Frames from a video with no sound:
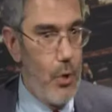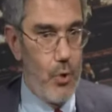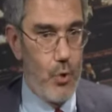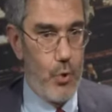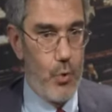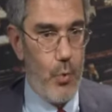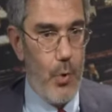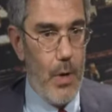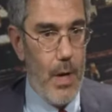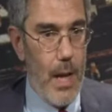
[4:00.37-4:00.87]

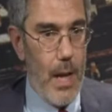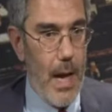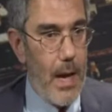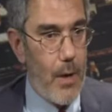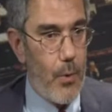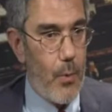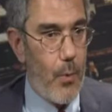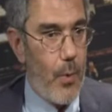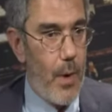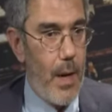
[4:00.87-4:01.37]

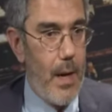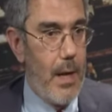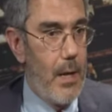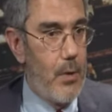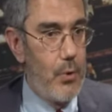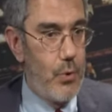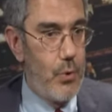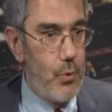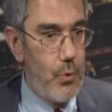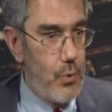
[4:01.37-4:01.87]
sull'acqua,
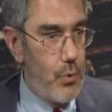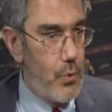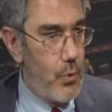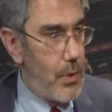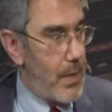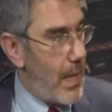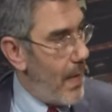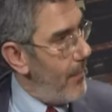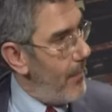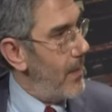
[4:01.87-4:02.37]
su, su,
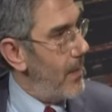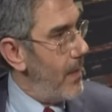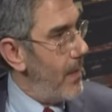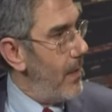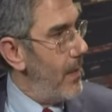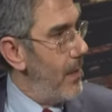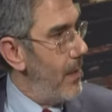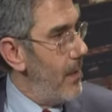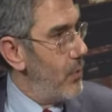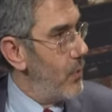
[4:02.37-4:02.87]

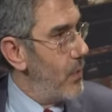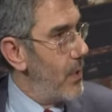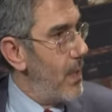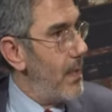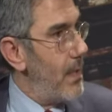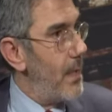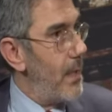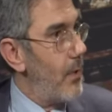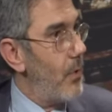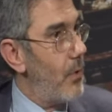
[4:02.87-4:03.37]
tanti, su
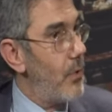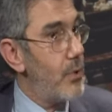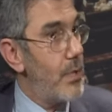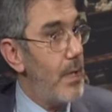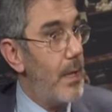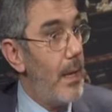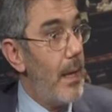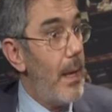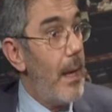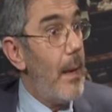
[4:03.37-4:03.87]
tante cose.